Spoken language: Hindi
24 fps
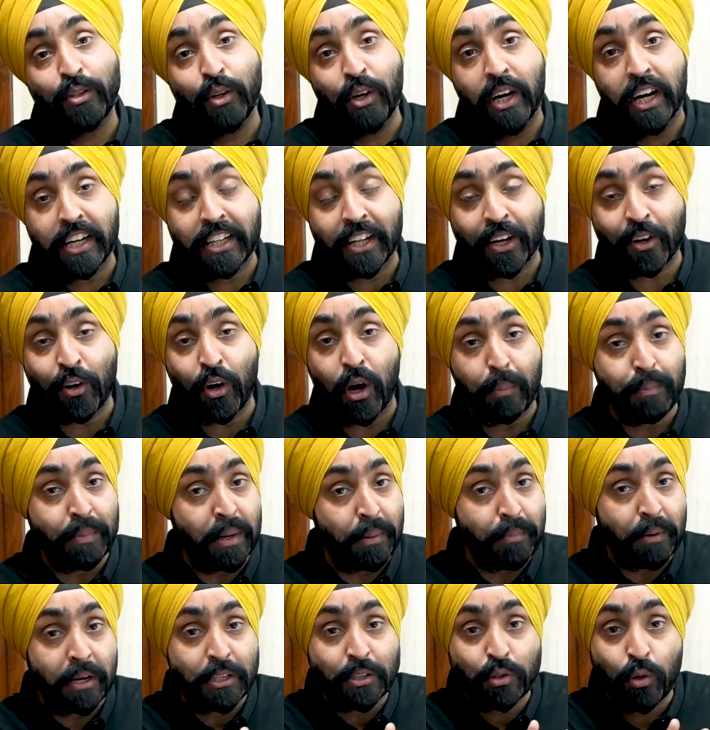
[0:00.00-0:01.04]
तो यार देखो
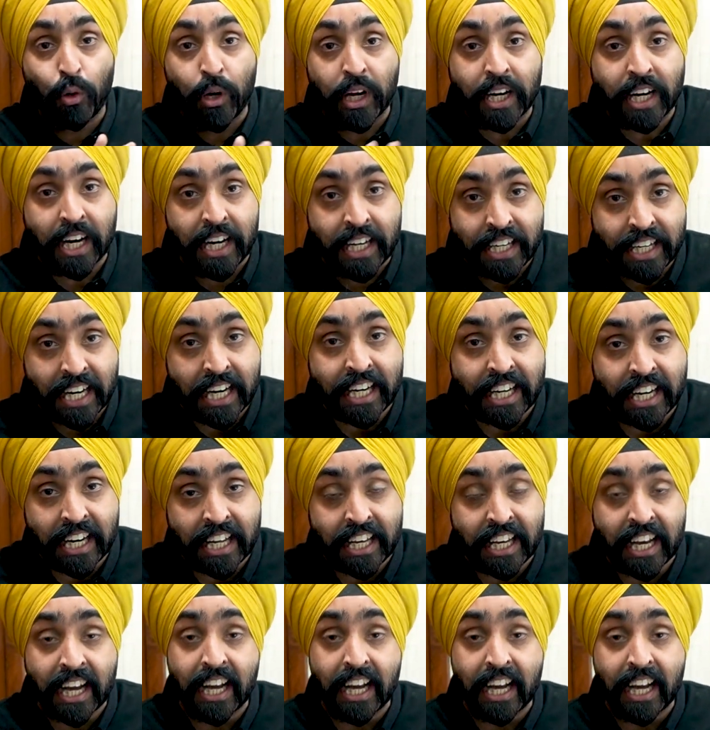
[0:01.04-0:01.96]
अपने पास कोई कंटेंट नहीं